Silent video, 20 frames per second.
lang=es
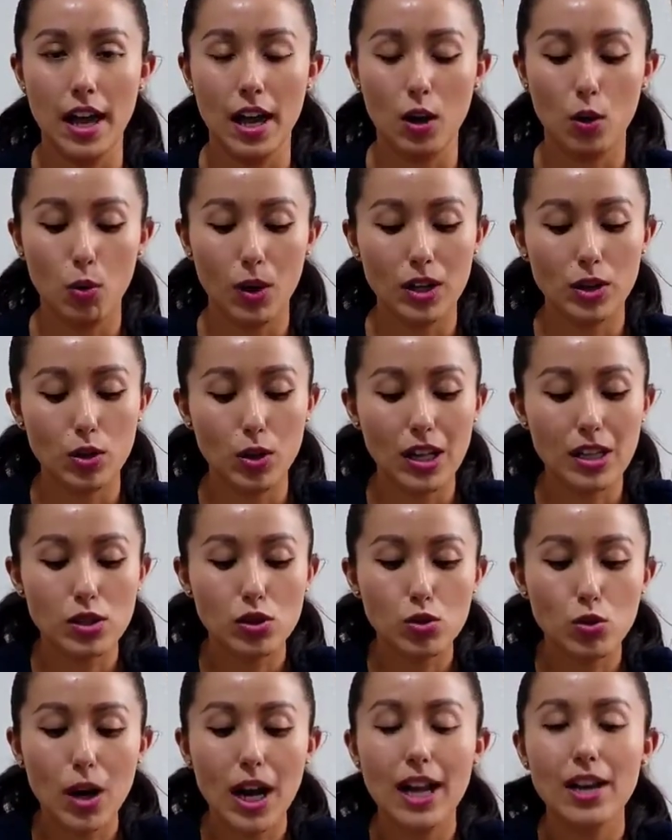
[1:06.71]
En cuanto al
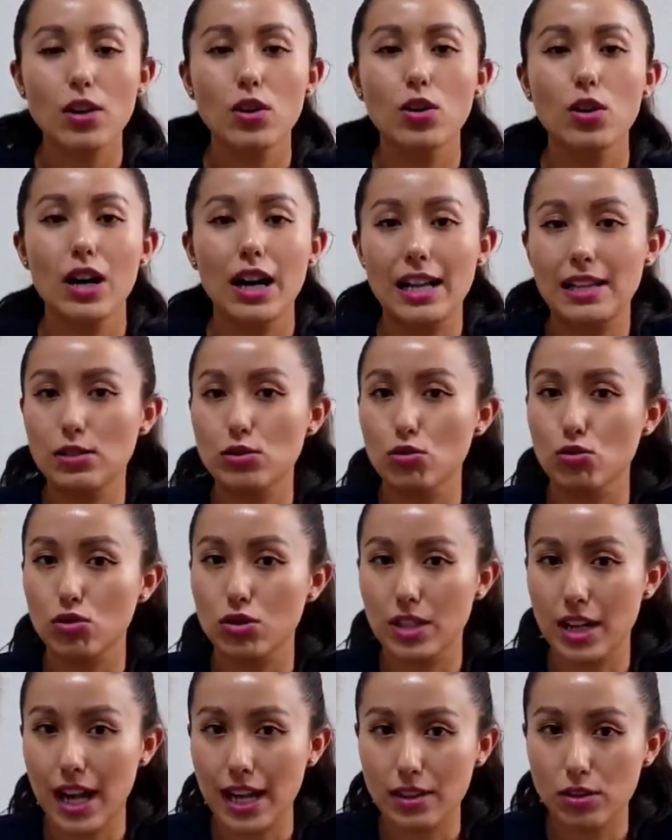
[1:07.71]
suelo, el
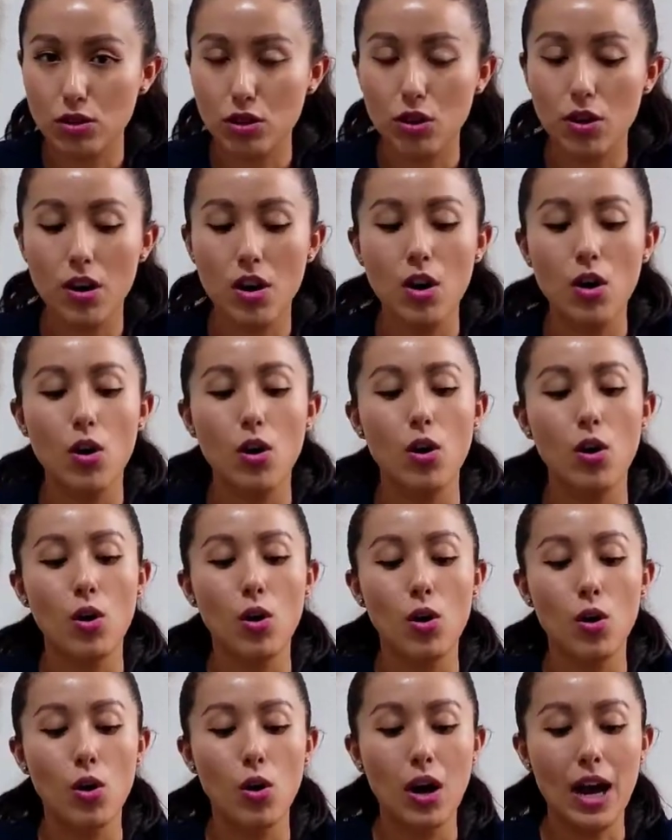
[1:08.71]
sustrato
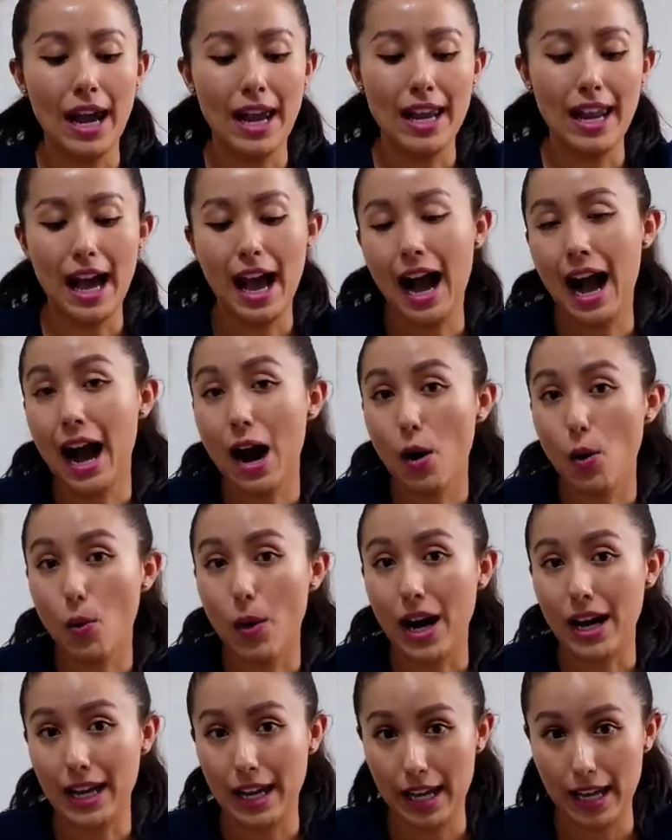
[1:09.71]
o el
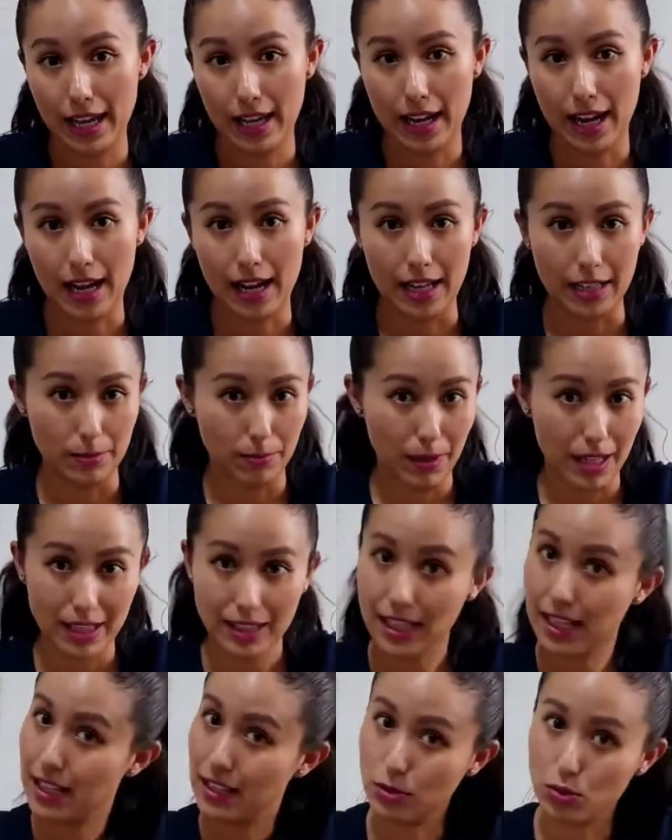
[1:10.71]
agua, que a las
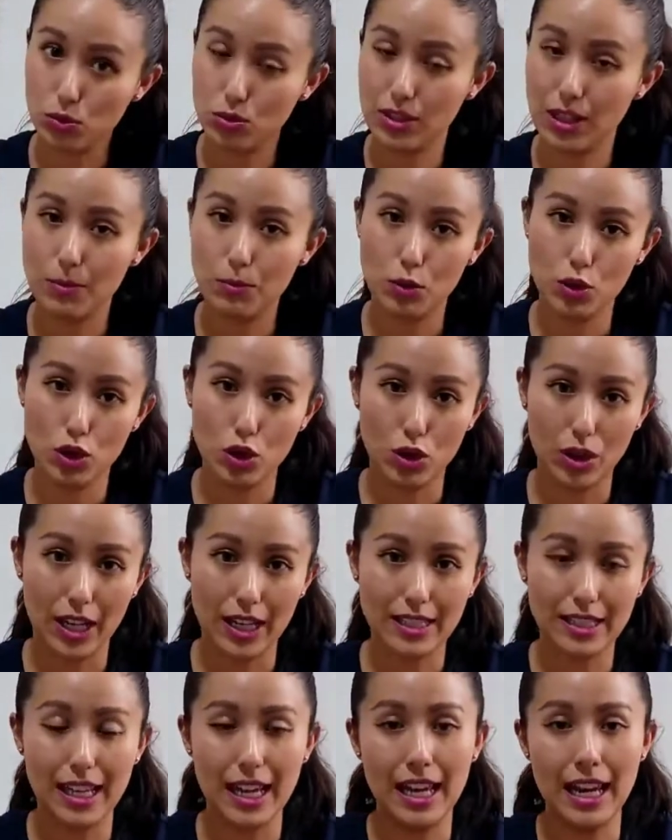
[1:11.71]
plantas les gusta mucho,
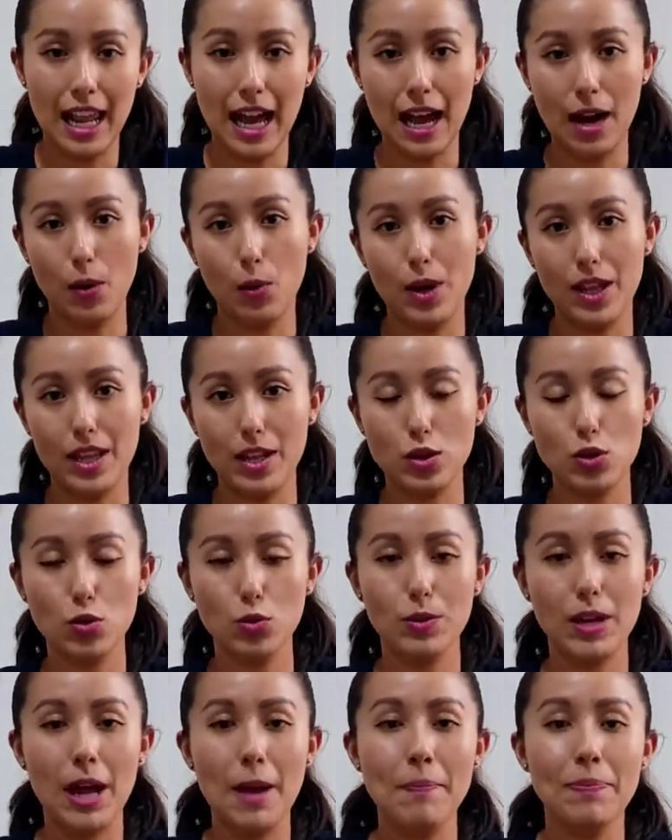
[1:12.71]
que es el agua de
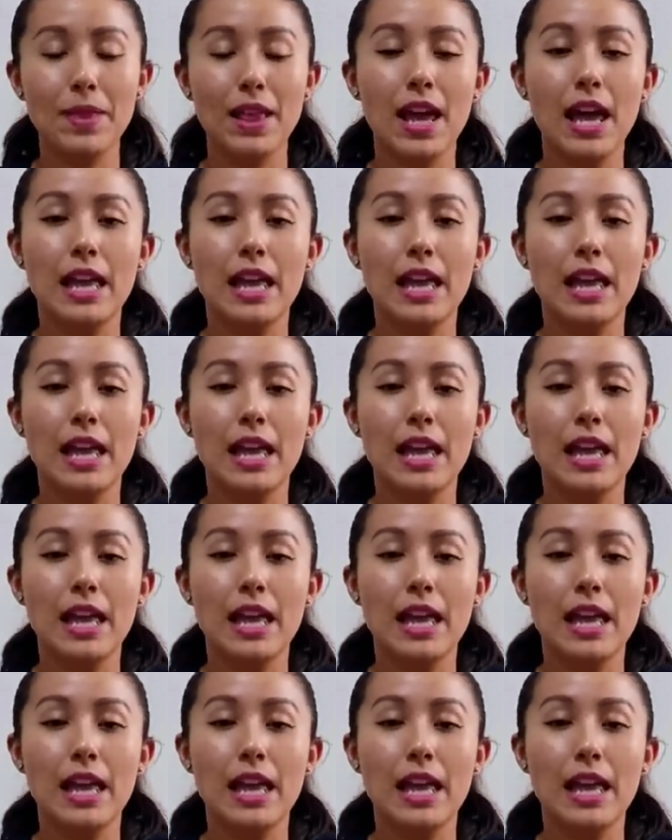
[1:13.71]
lluvia,